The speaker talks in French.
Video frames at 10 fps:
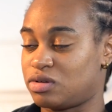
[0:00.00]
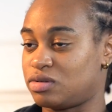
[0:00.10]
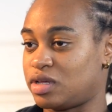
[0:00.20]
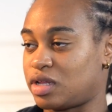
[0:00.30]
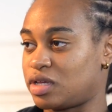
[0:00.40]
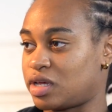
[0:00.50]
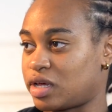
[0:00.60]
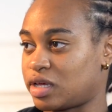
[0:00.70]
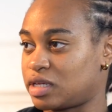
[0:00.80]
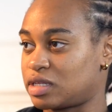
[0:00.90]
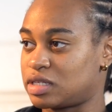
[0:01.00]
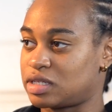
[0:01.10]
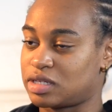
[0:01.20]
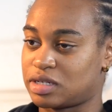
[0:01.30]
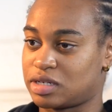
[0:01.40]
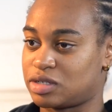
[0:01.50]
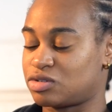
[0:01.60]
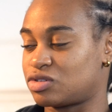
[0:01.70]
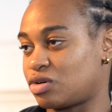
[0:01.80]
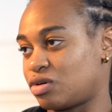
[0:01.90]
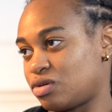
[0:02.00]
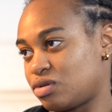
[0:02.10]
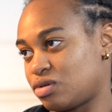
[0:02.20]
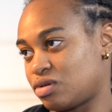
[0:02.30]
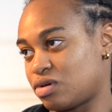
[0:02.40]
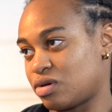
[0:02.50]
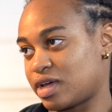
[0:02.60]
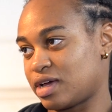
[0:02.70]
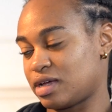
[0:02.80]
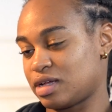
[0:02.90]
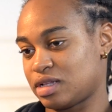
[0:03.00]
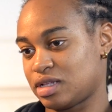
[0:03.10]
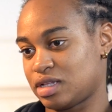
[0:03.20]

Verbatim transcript: le dernier carré. Elle sort en, quart.